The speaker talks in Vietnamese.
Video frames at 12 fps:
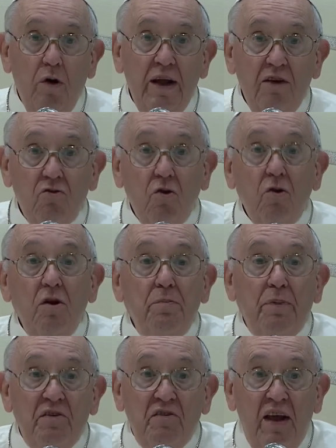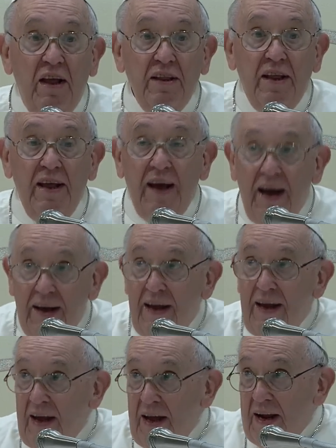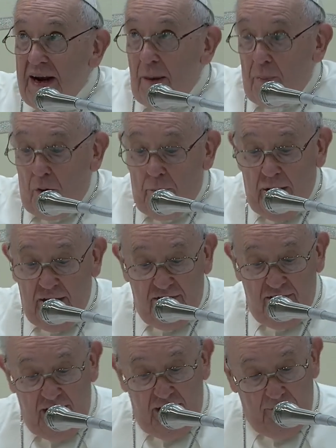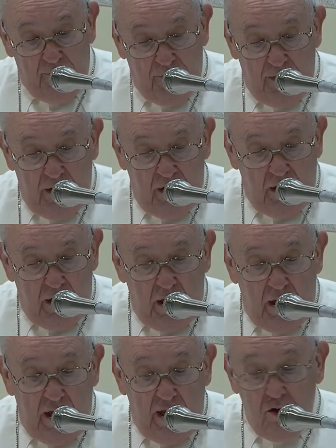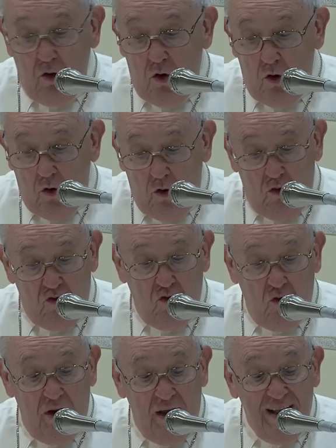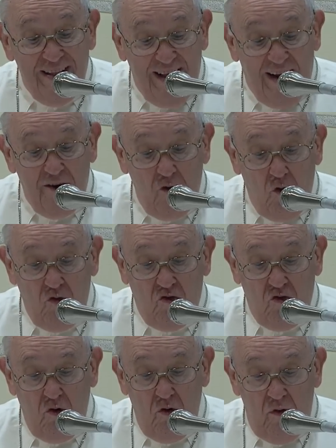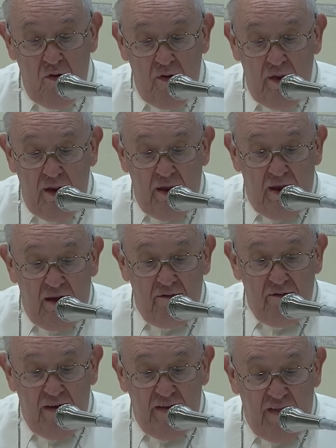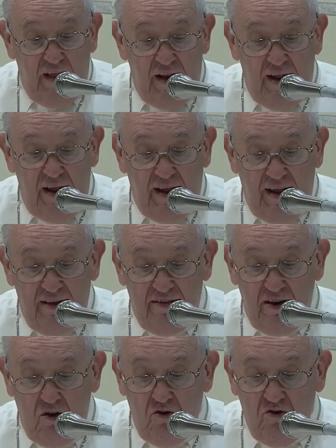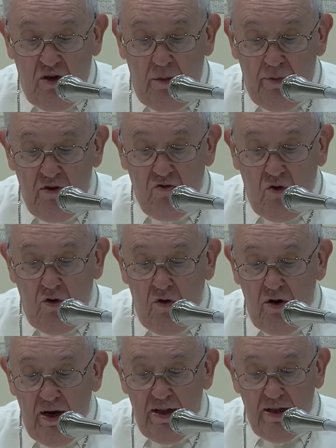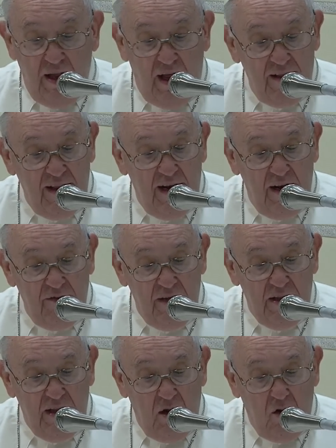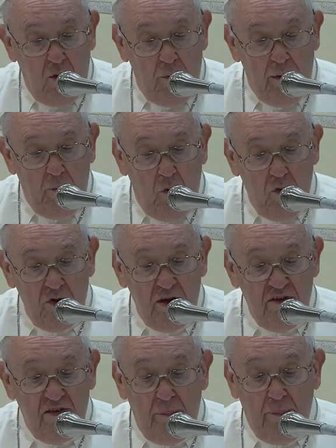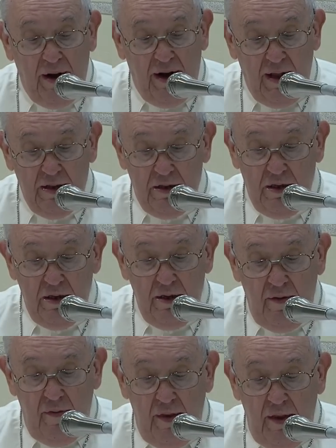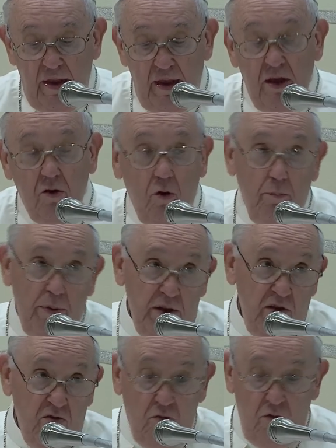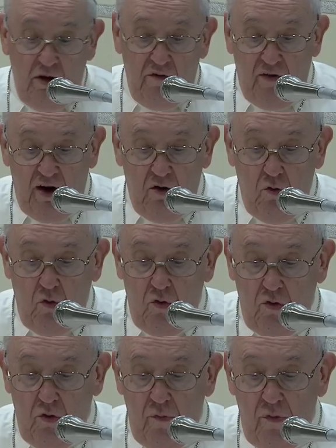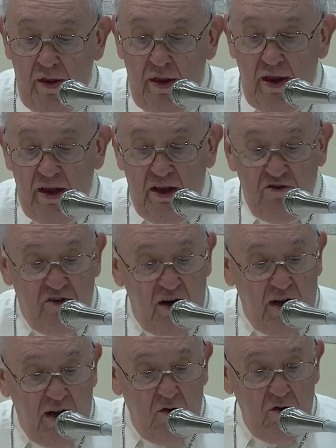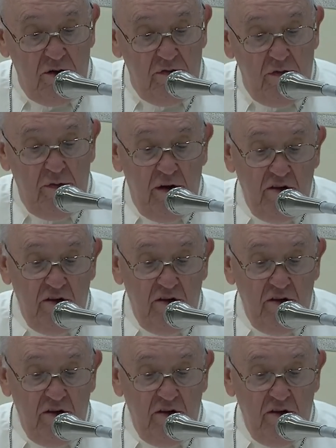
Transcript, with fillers: Đây là tâm điểm của tuổi già. Nó đi từ sự khởi đầu, đẹp đẽ và khó khăn, đến mầu nhiệm của mục đích đến trong cuộc sống mà không ai có thể tiêu diệt được, ngay cả cái chết. Làm chứng về đức tin trước mặt trẻ em là gieo mầm sống.